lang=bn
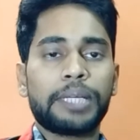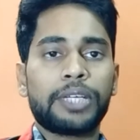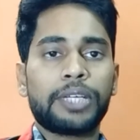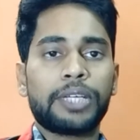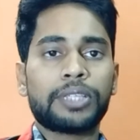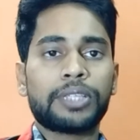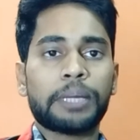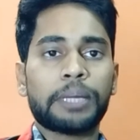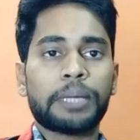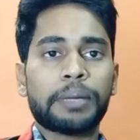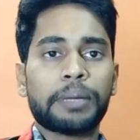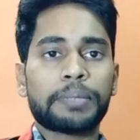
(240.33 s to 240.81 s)

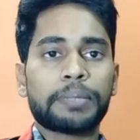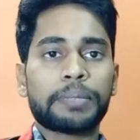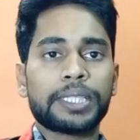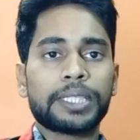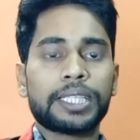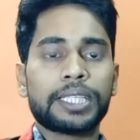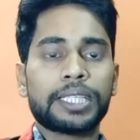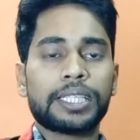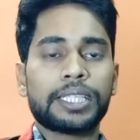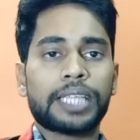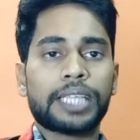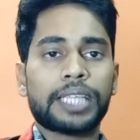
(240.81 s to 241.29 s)
ভিডিওতে আমি
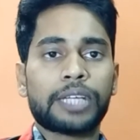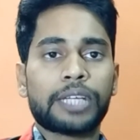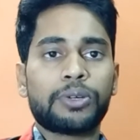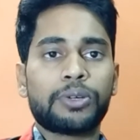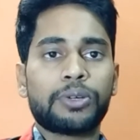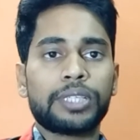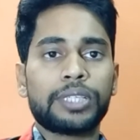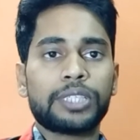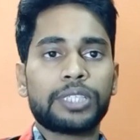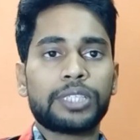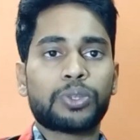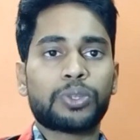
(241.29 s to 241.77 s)
আপনাদের সাথে শেয়ার
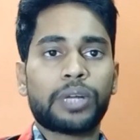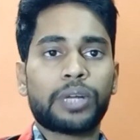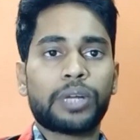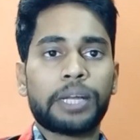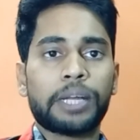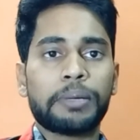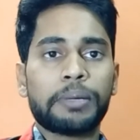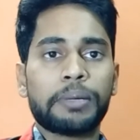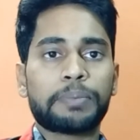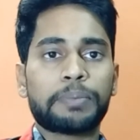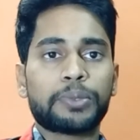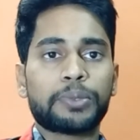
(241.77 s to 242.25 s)
করেছি
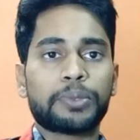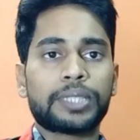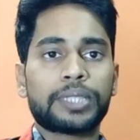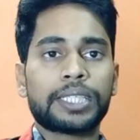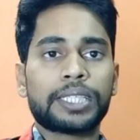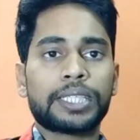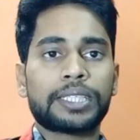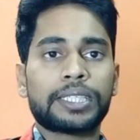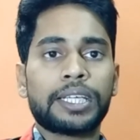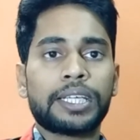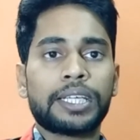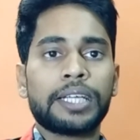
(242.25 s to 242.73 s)
সরিনামের
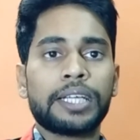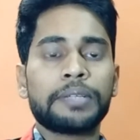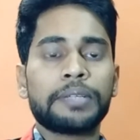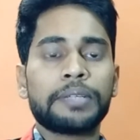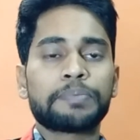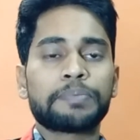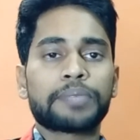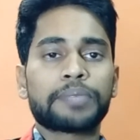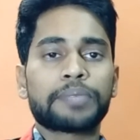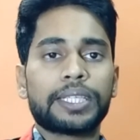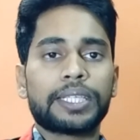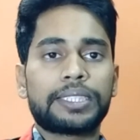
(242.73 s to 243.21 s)
প্রত্যেকটা
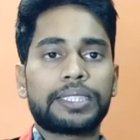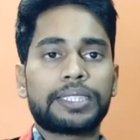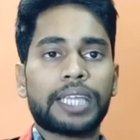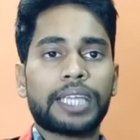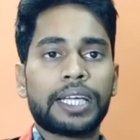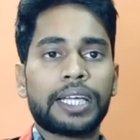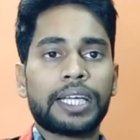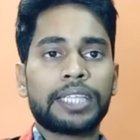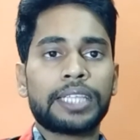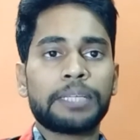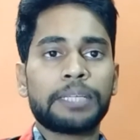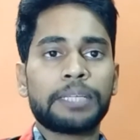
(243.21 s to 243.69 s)

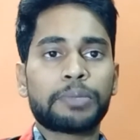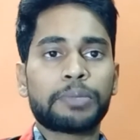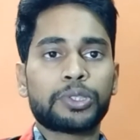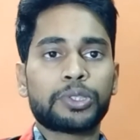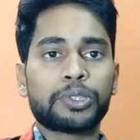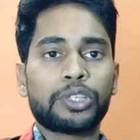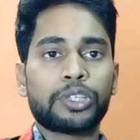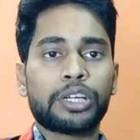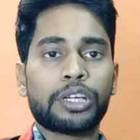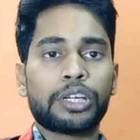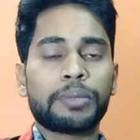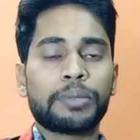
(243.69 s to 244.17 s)
জায়গাতে
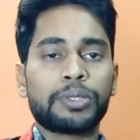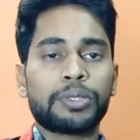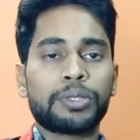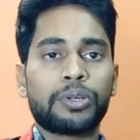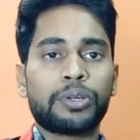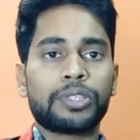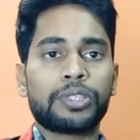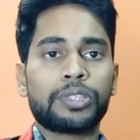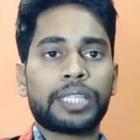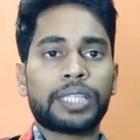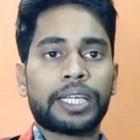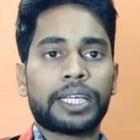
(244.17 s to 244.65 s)
প্রচণ্ড রকমের
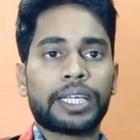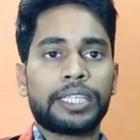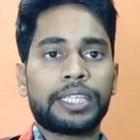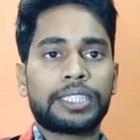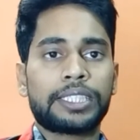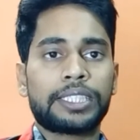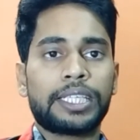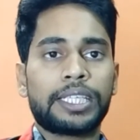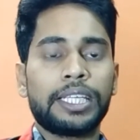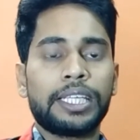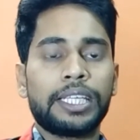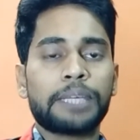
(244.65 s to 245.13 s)
দুর্গন্ধ থাকে
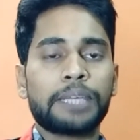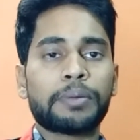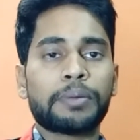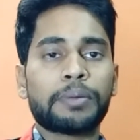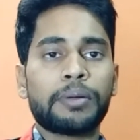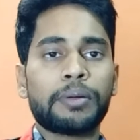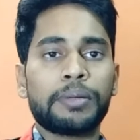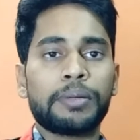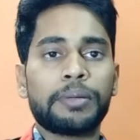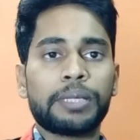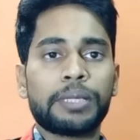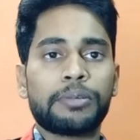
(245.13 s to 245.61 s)
স্কিনের
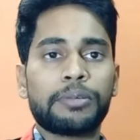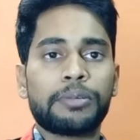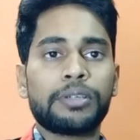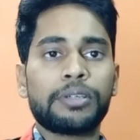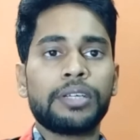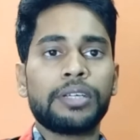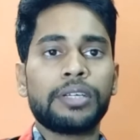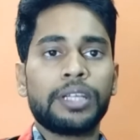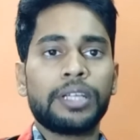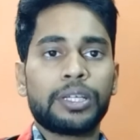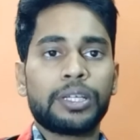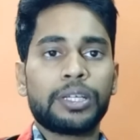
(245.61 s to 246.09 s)
প্রবলেমে যেমন
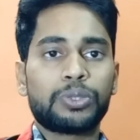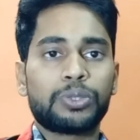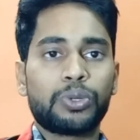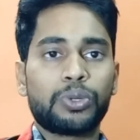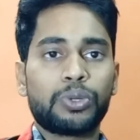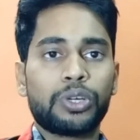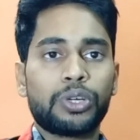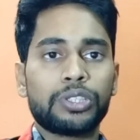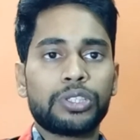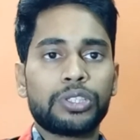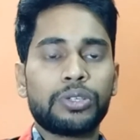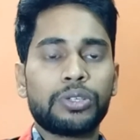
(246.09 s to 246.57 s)

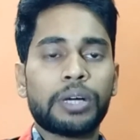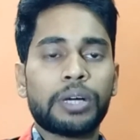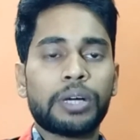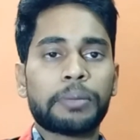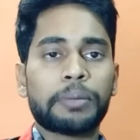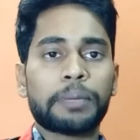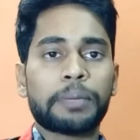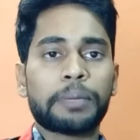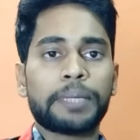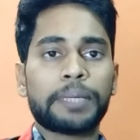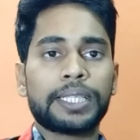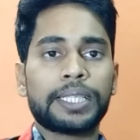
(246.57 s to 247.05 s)
দুর্গন্ধ
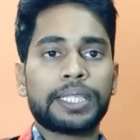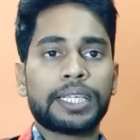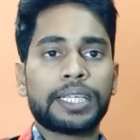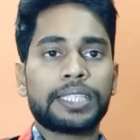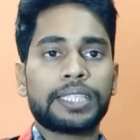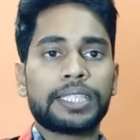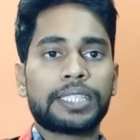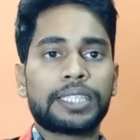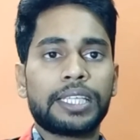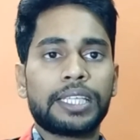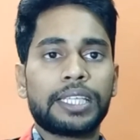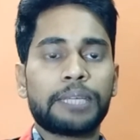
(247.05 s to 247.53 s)
আমরা পেয়ে
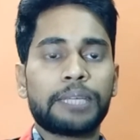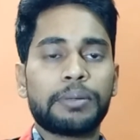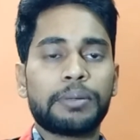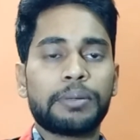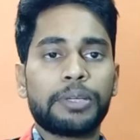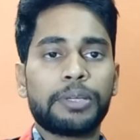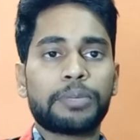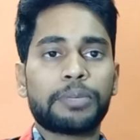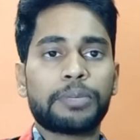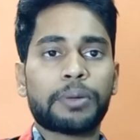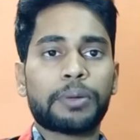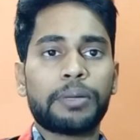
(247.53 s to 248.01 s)
থাকি স্কিনের
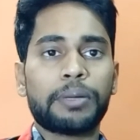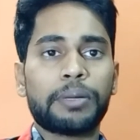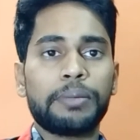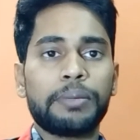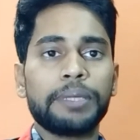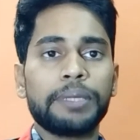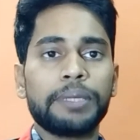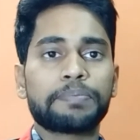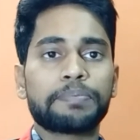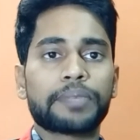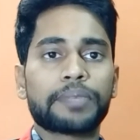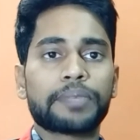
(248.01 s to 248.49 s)
বিভিন্ন
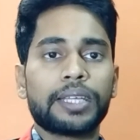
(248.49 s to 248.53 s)
প্রবলেমে